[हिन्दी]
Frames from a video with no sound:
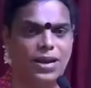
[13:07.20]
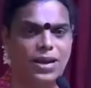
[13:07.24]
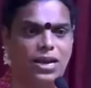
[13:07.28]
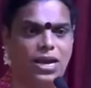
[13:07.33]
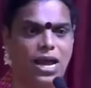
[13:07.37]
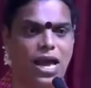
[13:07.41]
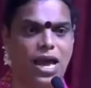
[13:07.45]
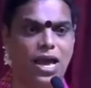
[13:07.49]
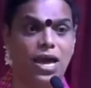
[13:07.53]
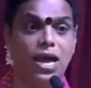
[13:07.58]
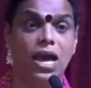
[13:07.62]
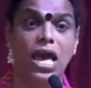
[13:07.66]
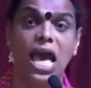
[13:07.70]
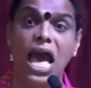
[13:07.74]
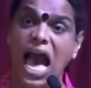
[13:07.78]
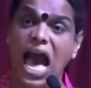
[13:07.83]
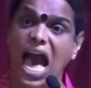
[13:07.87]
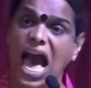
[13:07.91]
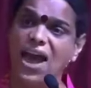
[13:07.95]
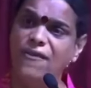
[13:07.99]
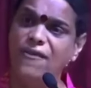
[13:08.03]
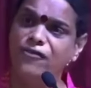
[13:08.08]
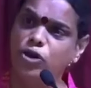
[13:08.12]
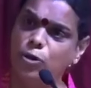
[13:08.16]
बनना है
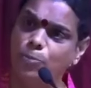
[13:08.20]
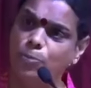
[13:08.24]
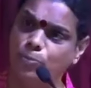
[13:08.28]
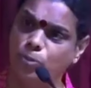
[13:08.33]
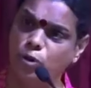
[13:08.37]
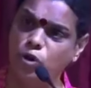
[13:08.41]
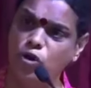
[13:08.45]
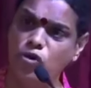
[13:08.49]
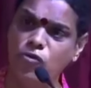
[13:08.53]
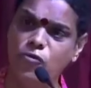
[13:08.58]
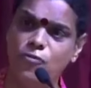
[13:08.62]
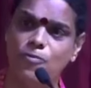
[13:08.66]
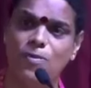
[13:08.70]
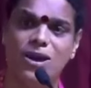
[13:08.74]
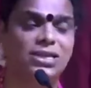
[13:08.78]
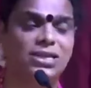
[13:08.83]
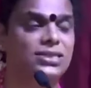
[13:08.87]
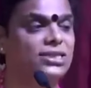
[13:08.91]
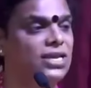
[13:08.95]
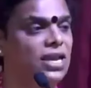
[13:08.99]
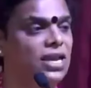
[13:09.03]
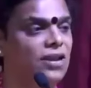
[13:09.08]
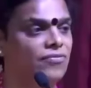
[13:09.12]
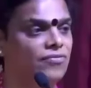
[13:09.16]
आई हैव टू प्रूफ माई
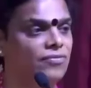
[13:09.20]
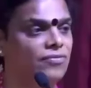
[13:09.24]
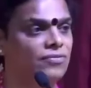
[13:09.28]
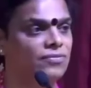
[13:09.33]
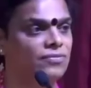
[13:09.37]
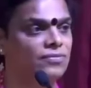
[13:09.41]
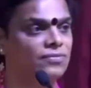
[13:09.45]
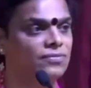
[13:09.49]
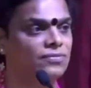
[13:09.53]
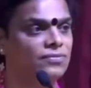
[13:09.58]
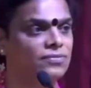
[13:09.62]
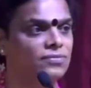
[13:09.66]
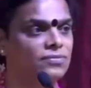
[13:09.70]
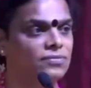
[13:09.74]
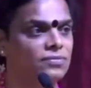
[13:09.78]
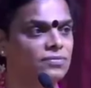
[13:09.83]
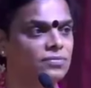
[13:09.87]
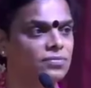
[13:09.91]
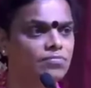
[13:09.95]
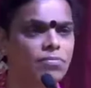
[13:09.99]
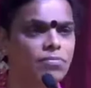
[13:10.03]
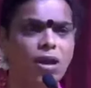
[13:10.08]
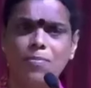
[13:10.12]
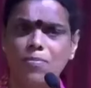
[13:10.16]
सेल्फ
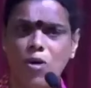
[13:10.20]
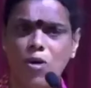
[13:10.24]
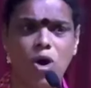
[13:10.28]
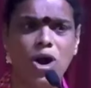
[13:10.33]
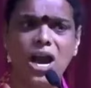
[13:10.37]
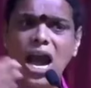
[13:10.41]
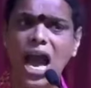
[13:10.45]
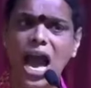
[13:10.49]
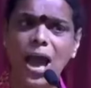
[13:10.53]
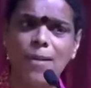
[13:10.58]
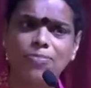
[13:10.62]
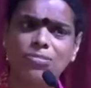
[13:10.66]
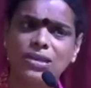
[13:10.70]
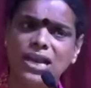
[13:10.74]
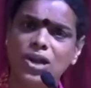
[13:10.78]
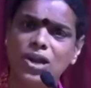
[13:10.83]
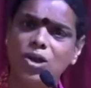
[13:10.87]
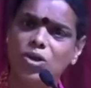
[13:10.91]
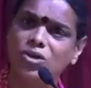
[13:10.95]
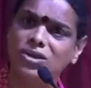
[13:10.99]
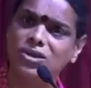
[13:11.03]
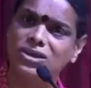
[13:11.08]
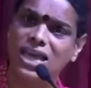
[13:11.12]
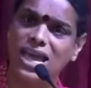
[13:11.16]
पर मौका आप देने
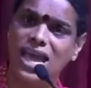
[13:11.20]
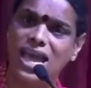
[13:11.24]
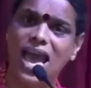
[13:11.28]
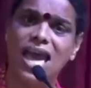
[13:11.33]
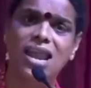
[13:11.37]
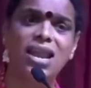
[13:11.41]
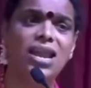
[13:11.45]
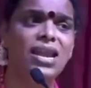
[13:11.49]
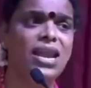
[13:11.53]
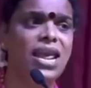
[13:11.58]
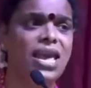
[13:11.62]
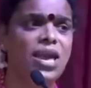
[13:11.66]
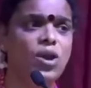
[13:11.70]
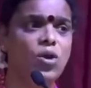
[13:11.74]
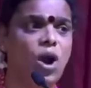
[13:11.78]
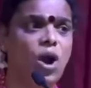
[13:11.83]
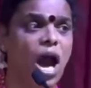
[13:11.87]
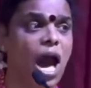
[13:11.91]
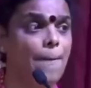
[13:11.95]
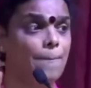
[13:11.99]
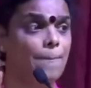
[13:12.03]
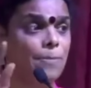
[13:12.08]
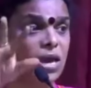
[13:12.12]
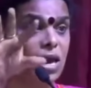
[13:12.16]
को तैयार ही नहीं हो
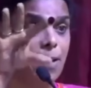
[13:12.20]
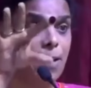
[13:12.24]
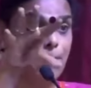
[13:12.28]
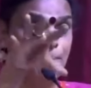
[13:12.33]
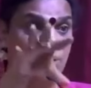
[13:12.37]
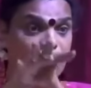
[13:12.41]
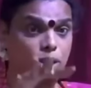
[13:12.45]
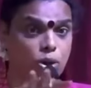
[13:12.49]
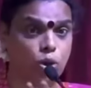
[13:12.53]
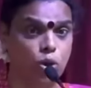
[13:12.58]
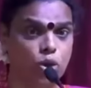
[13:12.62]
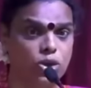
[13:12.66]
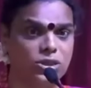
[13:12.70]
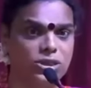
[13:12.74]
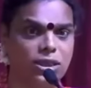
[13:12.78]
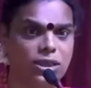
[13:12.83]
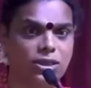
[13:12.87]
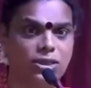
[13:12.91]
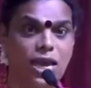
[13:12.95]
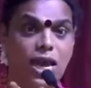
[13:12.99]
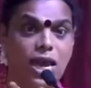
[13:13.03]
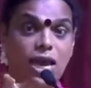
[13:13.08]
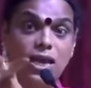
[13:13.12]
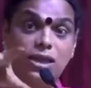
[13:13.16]
आपकी पितृ
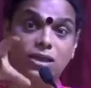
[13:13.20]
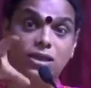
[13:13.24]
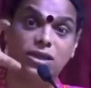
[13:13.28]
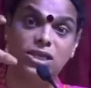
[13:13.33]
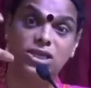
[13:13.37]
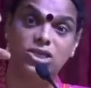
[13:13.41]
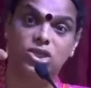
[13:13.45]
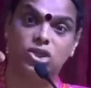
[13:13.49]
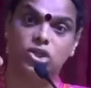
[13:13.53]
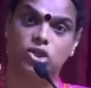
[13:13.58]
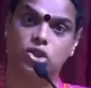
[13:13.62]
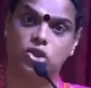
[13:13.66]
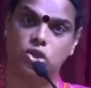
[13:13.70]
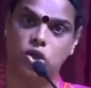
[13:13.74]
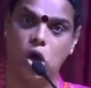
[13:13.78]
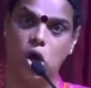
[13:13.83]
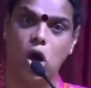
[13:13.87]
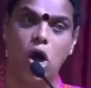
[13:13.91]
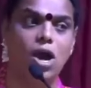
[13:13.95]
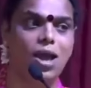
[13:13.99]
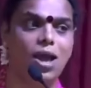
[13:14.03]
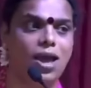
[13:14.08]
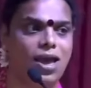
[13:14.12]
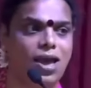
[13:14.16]
सत्ता इतनी
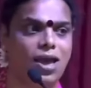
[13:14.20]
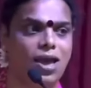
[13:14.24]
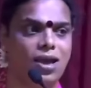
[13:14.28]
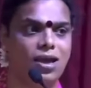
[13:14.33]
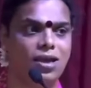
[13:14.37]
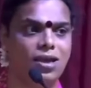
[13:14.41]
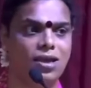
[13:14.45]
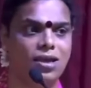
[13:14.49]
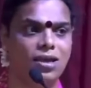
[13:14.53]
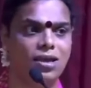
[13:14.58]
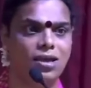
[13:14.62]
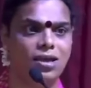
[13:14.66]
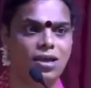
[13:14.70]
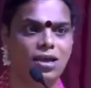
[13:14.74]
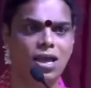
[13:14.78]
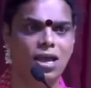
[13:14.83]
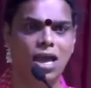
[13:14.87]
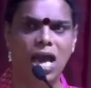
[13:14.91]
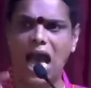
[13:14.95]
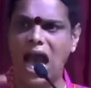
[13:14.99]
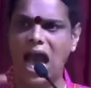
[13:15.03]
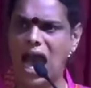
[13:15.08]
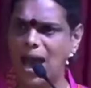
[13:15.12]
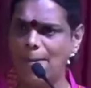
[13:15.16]
स्ट्रांग है
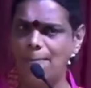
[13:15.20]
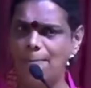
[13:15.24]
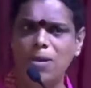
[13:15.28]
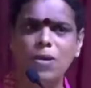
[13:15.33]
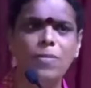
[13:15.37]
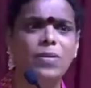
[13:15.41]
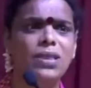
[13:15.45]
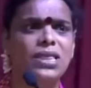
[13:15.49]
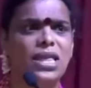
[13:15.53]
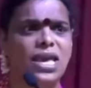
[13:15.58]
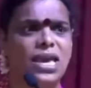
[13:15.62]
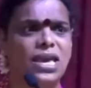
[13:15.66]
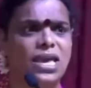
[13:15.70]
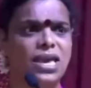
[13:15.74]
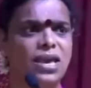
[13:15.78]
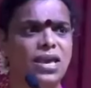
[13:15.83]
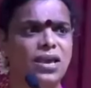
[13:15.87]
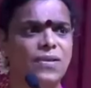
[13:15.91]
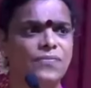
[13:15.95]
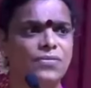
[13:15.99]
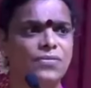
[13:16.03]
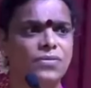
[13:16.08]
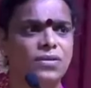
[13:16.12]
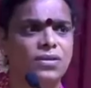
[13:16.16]
अभी भी
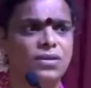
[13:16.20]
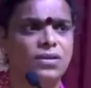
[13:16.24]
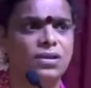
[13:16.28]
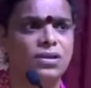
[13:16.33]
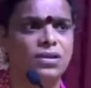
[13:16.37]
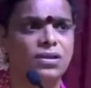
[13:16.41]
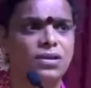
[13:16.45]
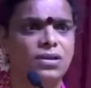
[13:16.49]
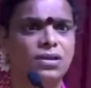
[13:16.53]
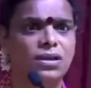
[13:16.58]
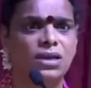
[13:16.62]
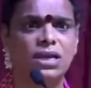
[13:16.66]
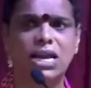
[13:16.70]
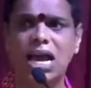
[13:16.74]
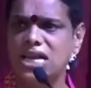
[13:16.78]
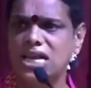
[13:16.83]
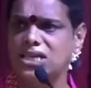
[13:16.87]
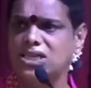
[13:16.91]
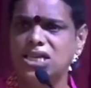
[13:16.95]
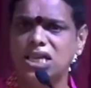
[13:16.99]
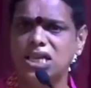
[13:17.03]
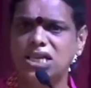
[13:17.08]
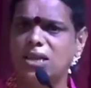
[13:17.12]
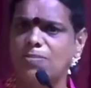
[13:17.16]
देखिए
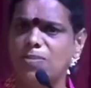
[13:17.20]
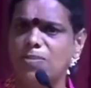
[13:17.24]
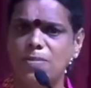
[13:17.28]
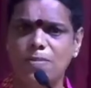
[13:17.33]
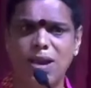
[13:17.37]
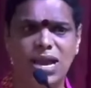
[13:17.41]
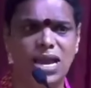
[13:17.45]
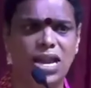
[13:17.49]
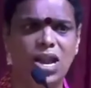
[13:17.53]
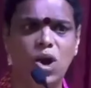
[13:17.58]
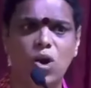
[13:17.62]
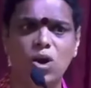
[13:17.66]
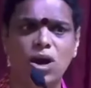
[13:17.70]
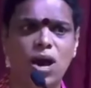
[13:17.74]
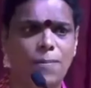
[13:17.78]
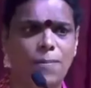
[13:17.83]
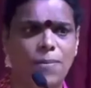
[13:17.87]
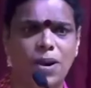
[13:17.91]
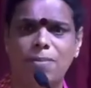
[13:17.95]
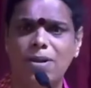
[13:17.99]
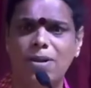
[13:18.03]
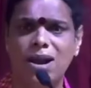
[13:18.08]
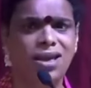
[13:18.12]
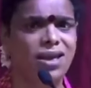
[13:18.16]
राजनीति भी महिलाओं का
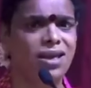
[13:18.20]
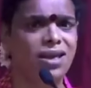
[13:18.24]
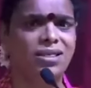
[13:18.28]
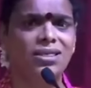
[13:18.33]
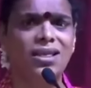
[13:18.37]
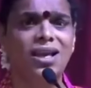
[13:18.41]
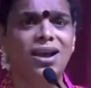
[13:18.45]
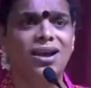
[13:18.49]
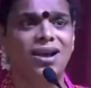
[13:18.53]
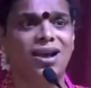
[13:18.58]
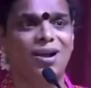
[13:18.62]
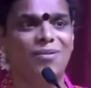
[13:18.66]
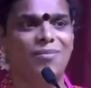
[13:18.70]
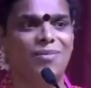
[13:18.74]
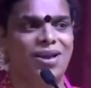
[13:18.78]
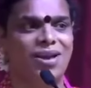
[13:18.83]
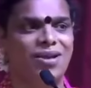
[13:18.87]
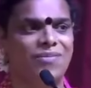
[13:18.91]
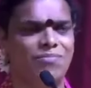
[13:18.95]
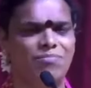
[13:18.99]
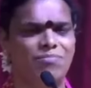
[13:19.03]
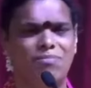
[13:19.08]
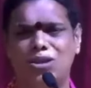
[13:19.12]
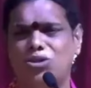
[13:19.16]
प्रमाण कितना कम है
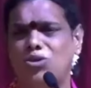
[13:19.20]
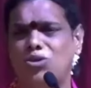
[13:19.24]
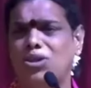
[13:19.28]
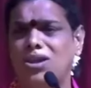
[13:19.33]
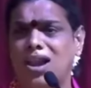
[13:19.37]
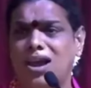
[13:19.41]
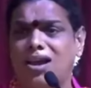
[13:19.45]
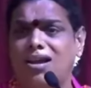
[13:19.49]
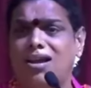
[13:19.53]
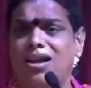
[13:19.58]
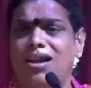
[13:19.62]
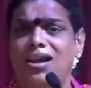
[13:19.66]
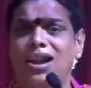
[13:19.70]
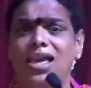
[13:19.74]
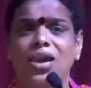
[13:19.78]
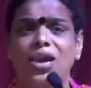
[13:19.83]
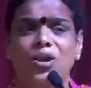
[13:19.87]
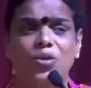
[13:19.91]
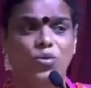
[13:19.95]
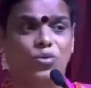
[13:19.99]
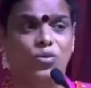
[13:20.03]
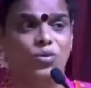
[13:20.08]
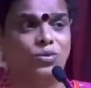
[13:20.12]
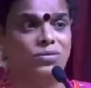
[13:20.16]
मैं तो नगण्य ही
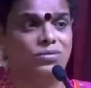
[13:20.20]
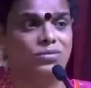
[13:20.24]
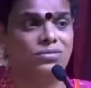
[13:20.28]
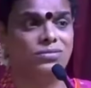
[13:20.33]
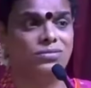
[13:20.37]
हूं